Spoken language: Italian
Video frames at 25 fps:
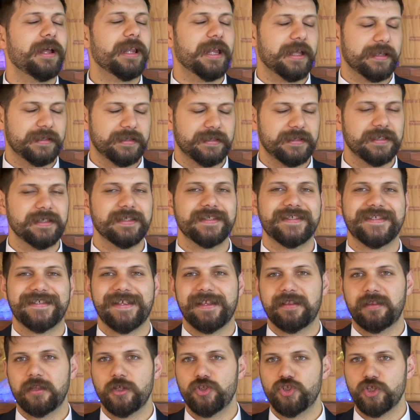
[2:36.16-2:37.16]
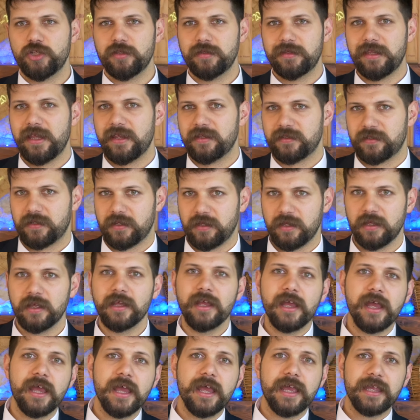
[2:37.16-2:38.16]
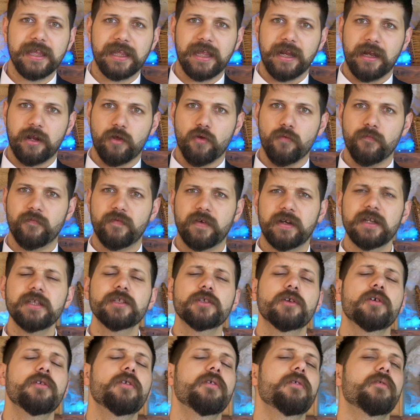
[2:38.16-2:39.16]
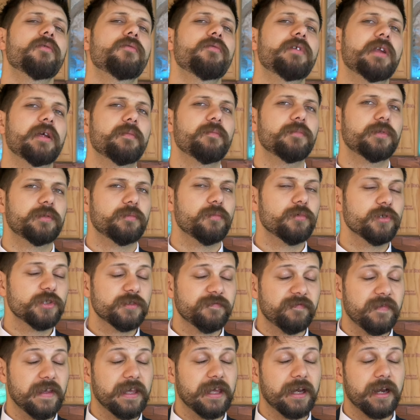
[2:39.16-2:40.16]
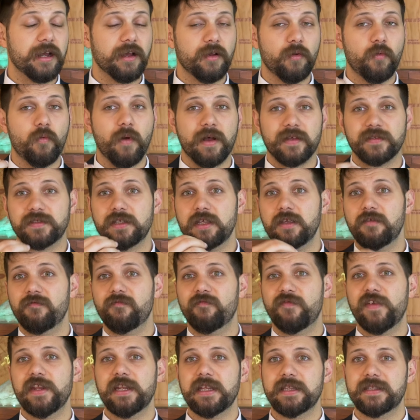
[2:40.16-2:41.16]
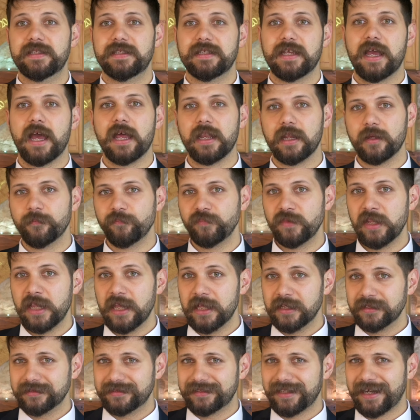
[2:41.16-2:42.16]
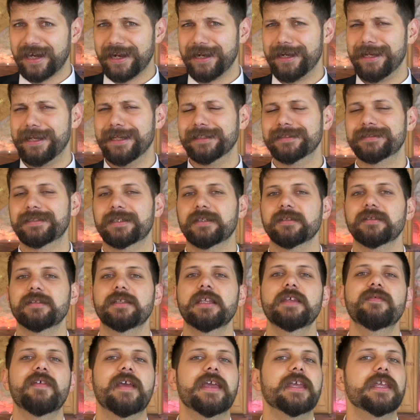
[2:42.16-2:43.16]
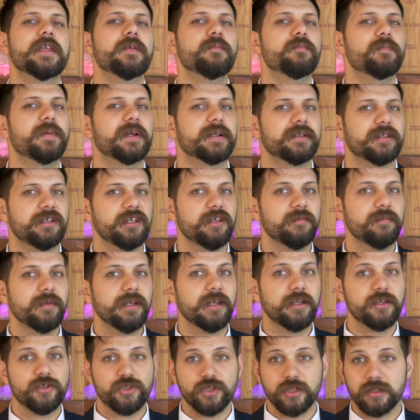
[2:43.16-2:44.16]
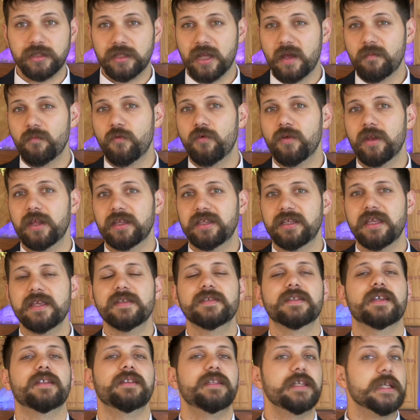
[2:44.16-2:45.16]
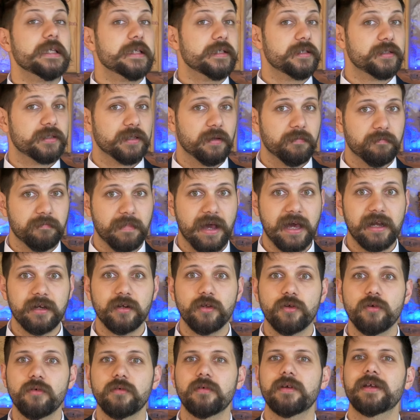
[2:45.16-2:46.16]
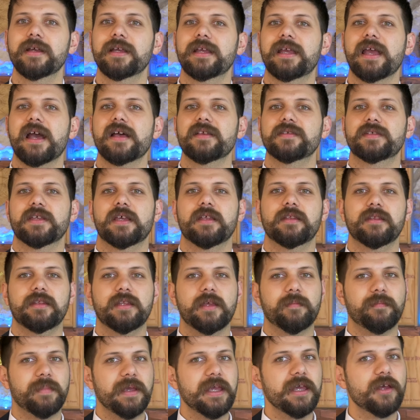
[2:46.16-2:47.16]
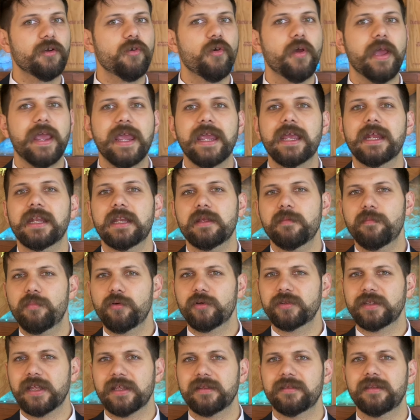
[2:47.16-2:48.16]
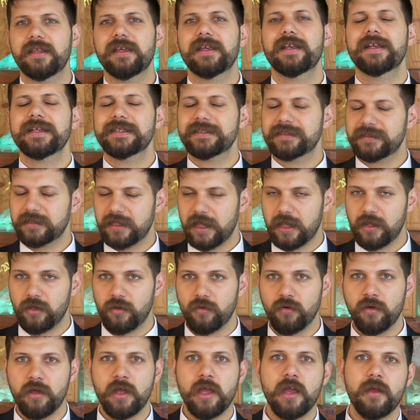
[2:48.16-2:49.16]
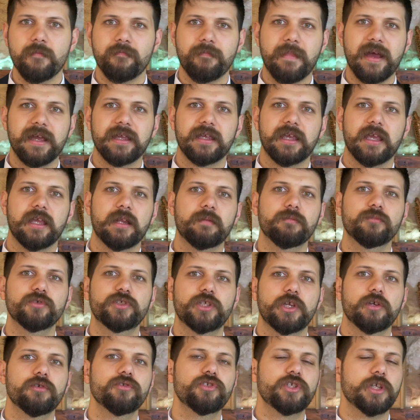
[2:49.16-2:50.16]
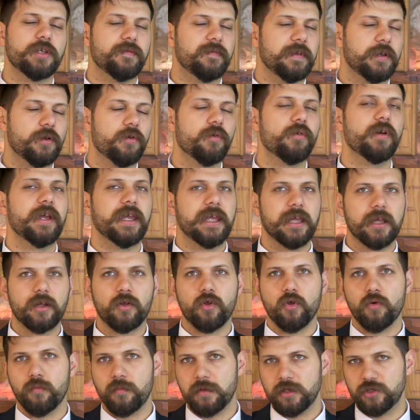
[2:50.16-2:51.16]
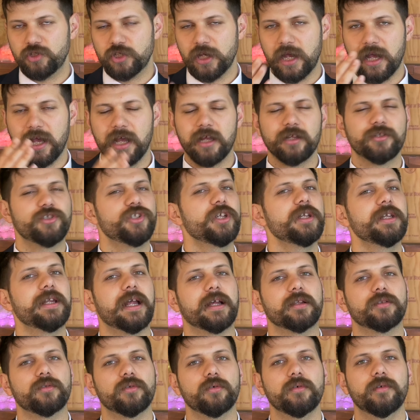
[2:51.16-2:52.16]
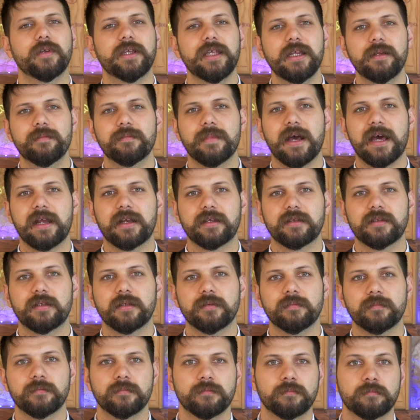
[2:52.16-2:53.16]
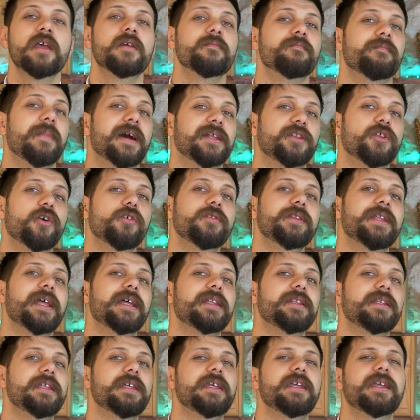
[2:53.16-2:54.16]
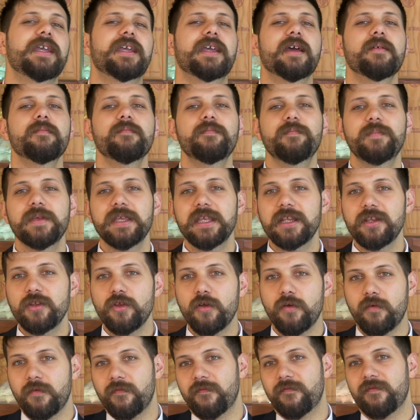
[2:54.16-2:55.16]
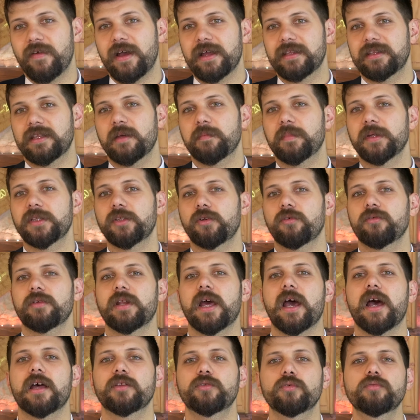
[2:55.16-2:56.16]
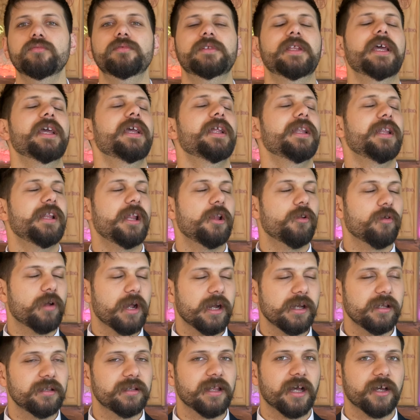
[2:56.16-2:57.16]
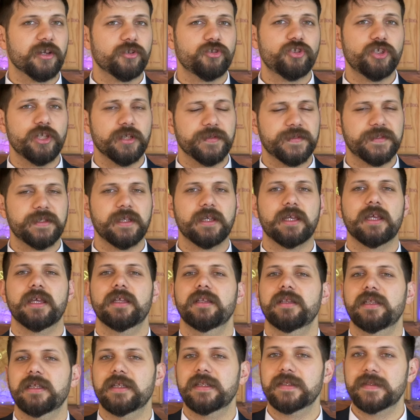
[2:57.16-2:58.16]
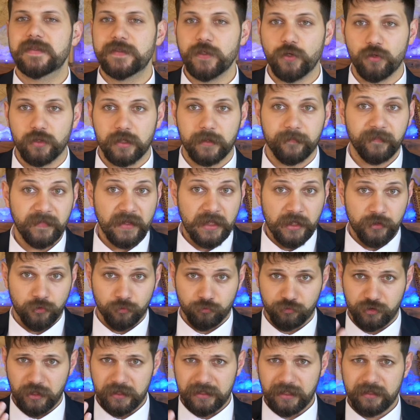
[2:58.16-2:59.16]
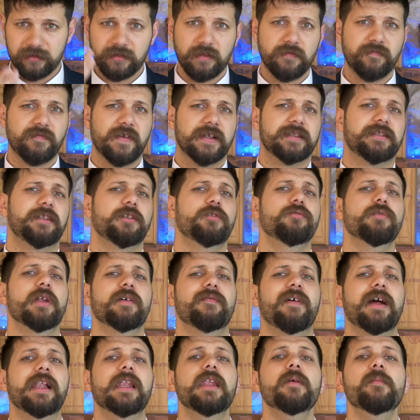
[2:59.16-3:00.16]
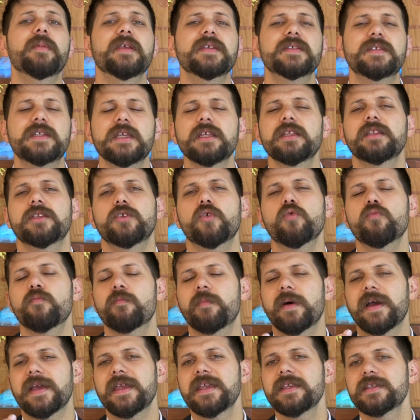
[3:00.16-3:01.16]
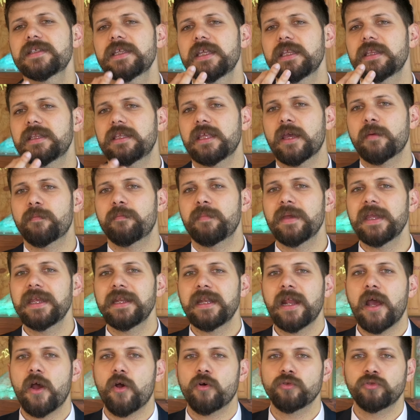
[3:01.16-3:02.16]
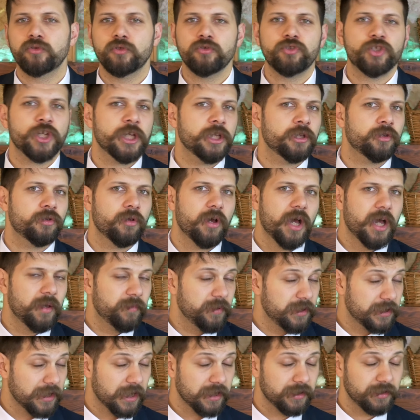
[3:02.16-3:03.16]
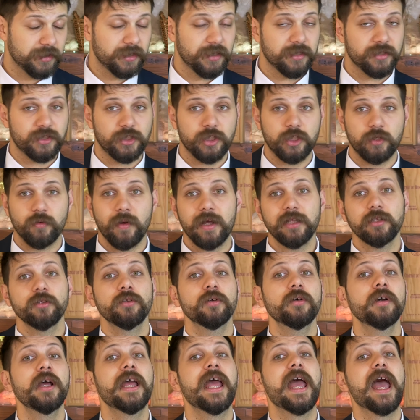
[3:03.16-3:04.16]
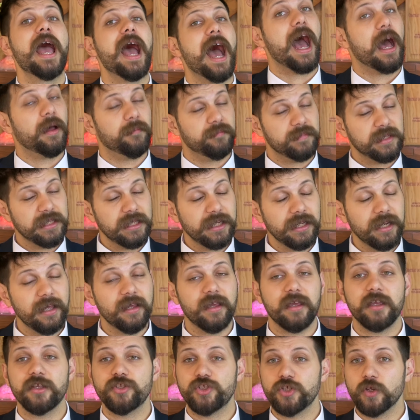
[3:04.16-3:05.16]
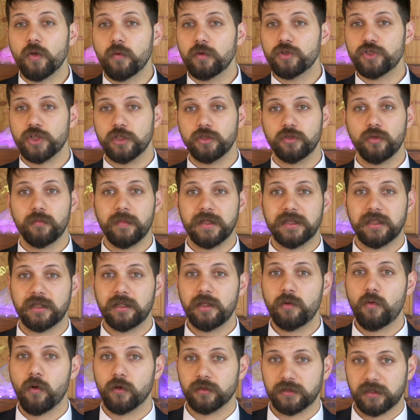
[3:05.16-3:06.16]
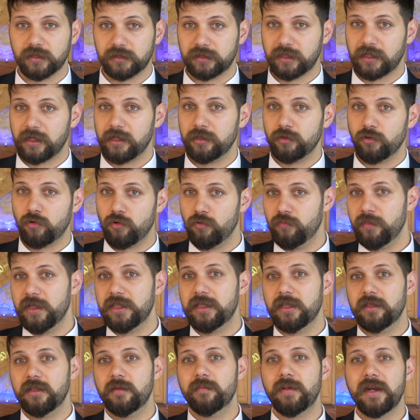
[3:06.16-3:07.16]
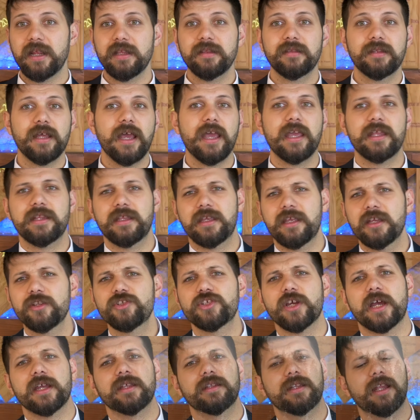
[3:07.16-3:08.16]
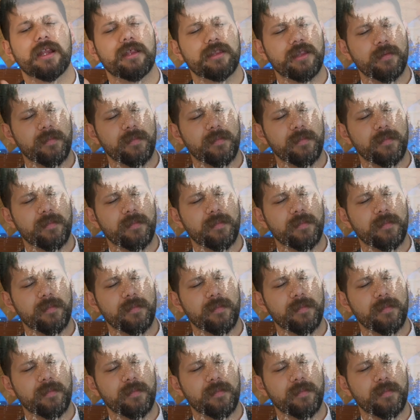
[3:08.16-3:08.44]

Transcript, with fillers: palazzi settecenteschi che le conferiscono un'atmosfera quasi veneziana. Tra le attrattive imperdibili citiamo la chiesa di San Marco, Casa de Pero e l'importante castello ma anche il Museo Civico e, come già accennato, il MART. Madonna di Campiglio fa da padrona a tutte le località sciistiche di zona. Non si tratta infatti di una valle, bensì di un paese di appena 800 abitanti, situato a 1500 metri di quota tra i Dolomiti di Brenta e gli ghiacciai della